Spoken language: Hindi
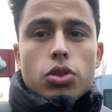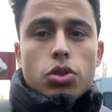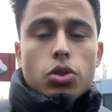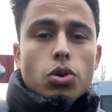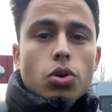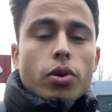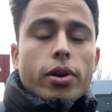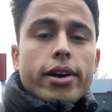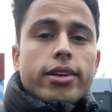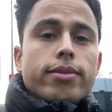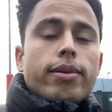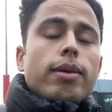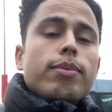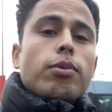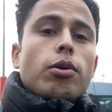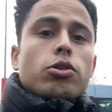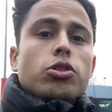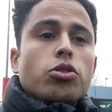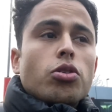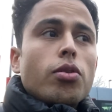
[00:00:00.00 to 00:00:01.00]
तो गाइस भाई
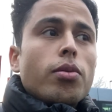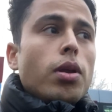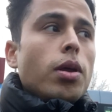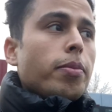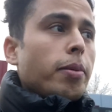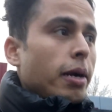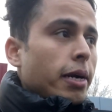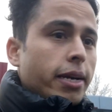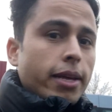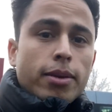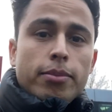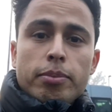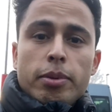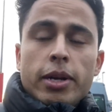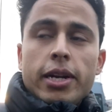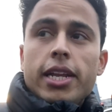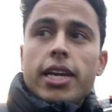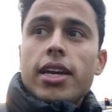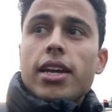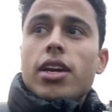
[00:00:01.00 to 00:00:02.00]
पहुंच चुका मैंने पार्ट टाइम पे
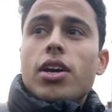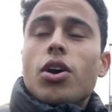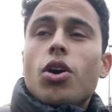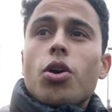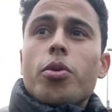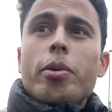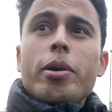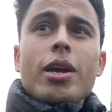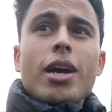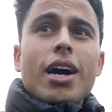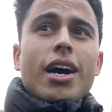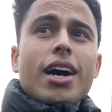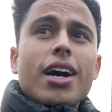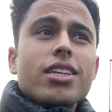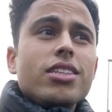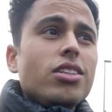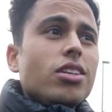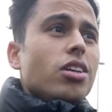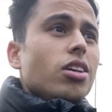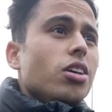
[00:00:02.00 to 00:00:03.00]
ठीक है और भाई
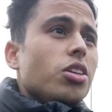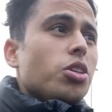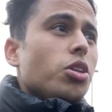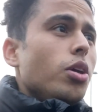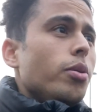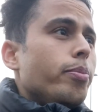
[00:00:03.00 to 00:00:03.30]
आज इतनी